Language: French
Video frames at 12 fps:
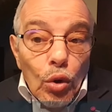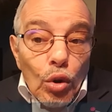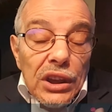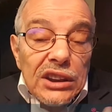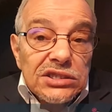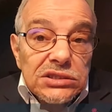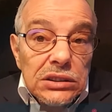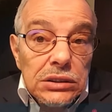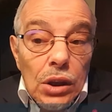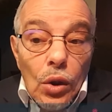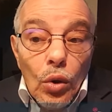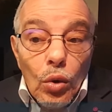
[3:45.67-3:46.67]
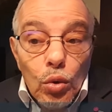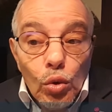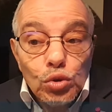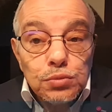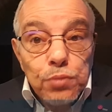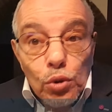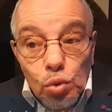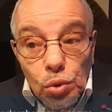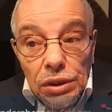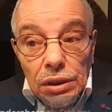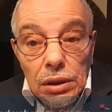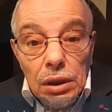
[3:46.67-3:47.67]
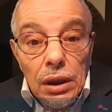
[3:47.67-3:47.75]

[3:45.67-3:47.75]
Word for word: collecter l'eau de pluie